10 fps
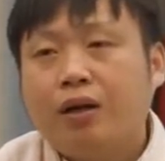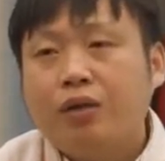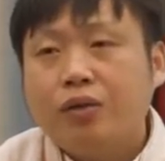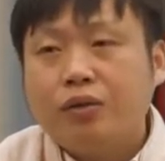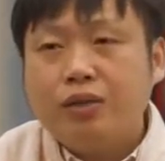
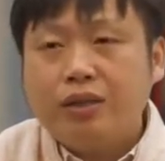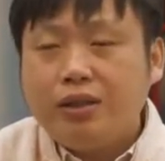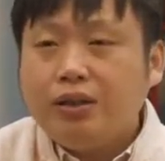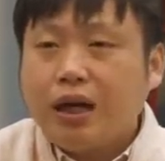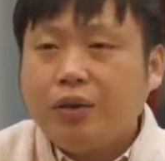所以
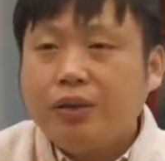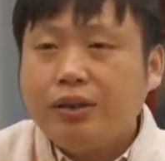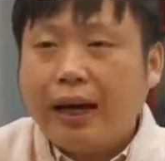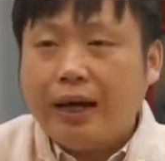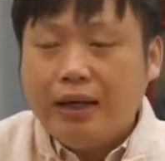经常会
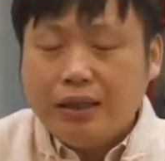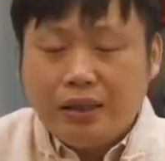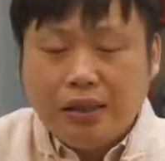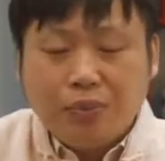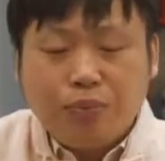在
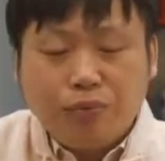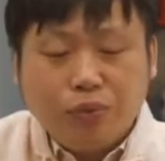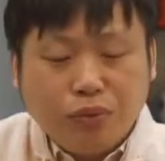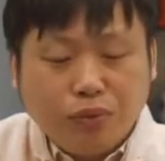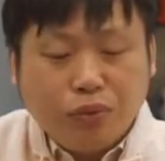礼部
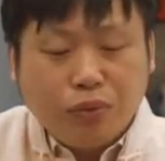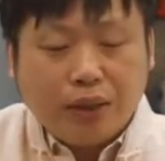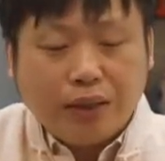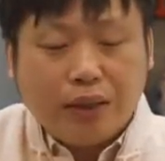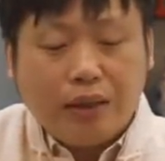入选
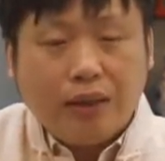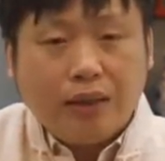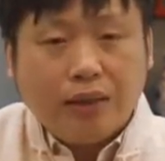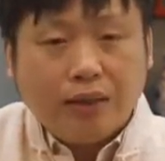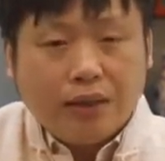的
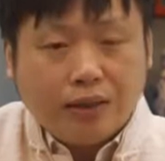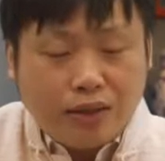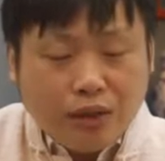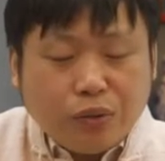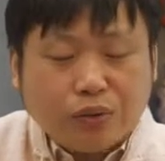
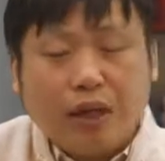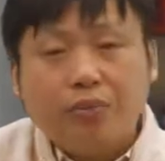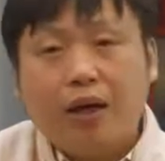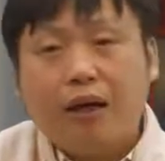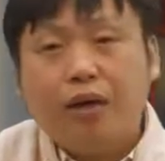基础上
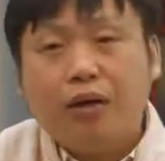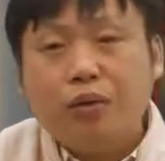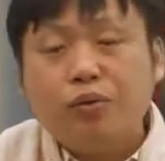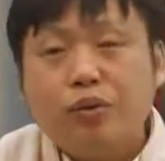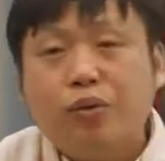面
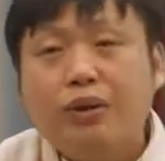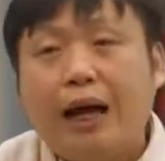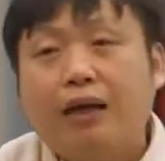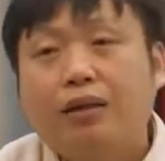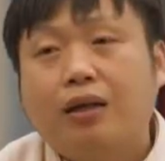有所扩大
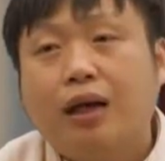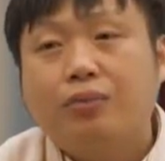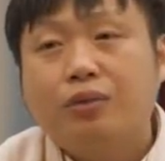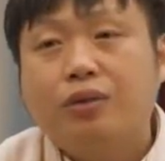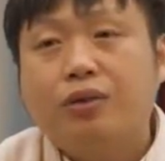啊。
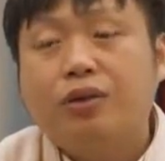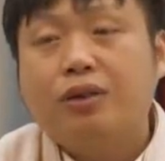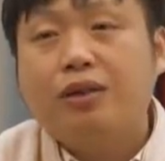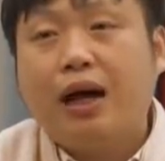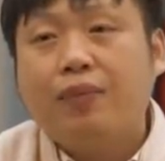比如说有一
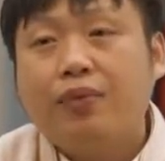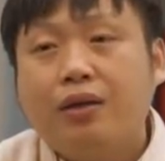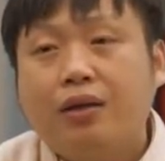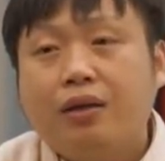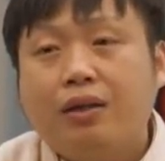次啊，
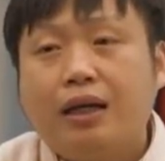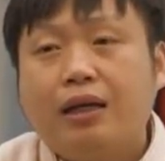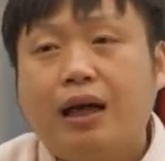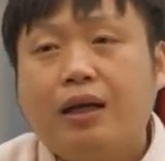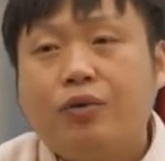他一
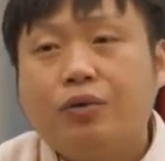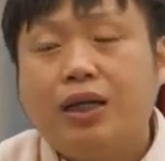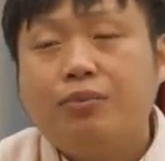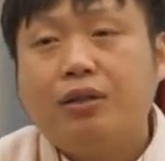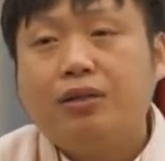看，哎呦，
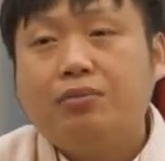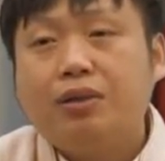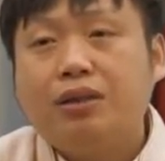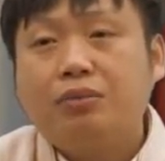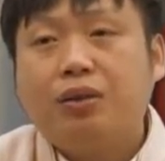下面怎么
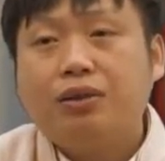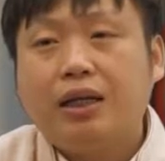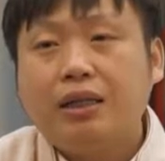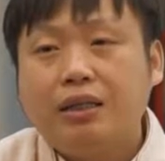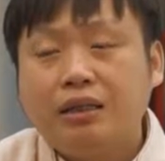只报上
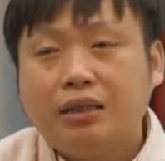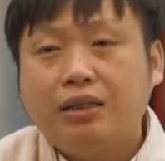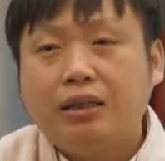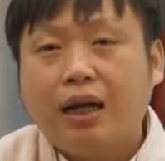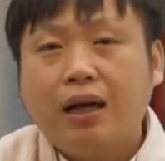来几十个
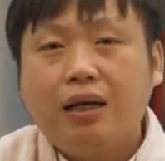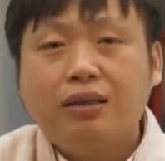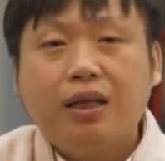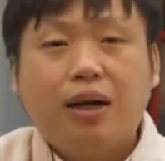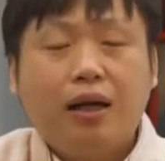人呢？
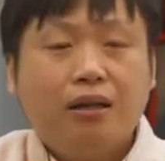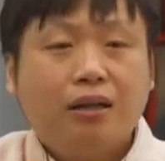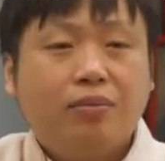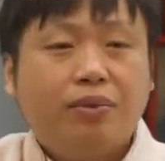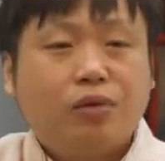这样吧，
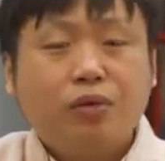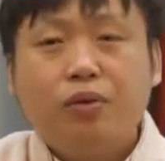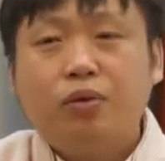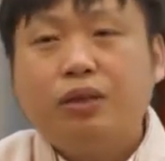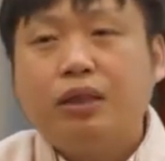你们把所有
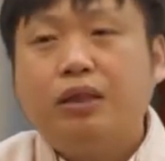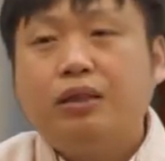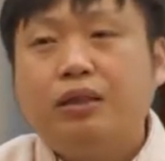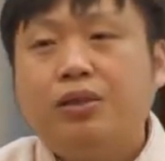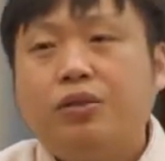落地的
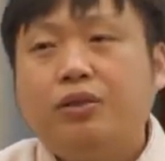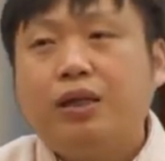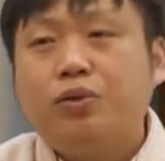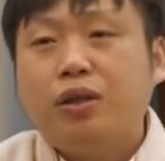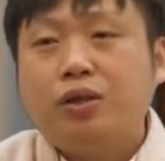这些秀才的
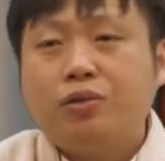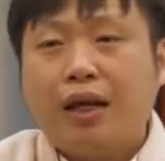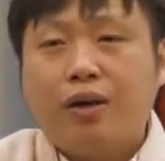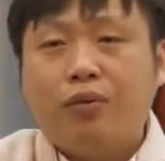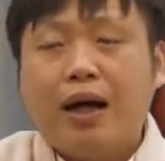卷子都
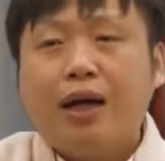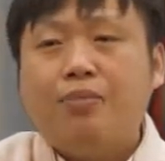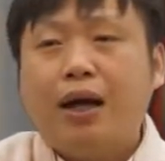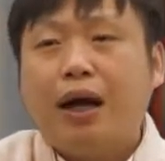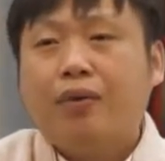拿来我看一
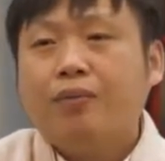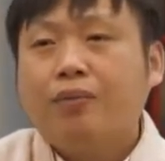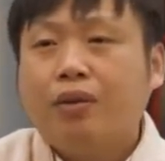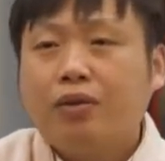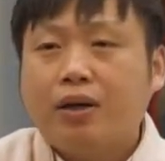遍啊，
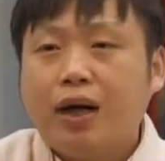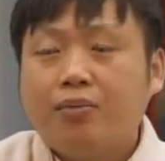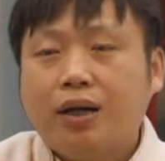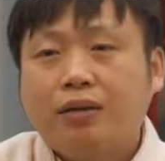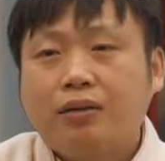都看一
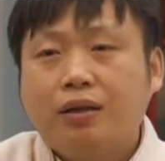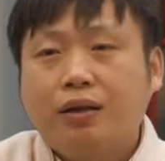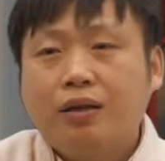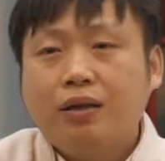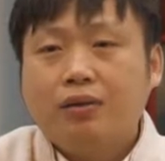遍。
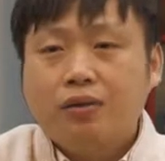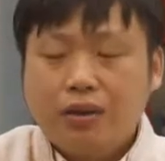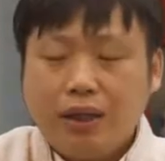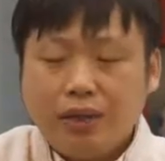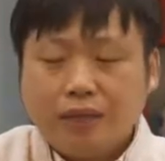他觉得，哎。